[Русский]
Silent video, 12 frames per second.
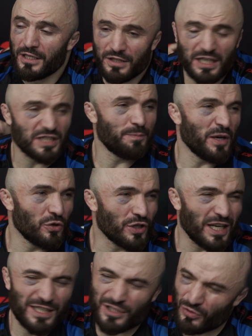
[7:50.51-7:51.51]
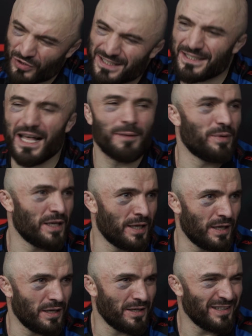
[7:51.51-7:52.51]
даже порой кажется, он слабый,
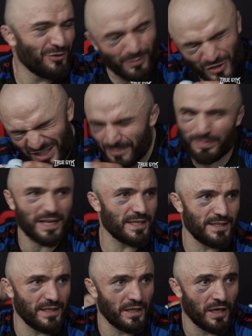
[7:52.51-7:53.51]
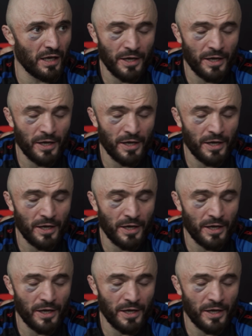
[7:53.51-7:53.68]
его можно пройти,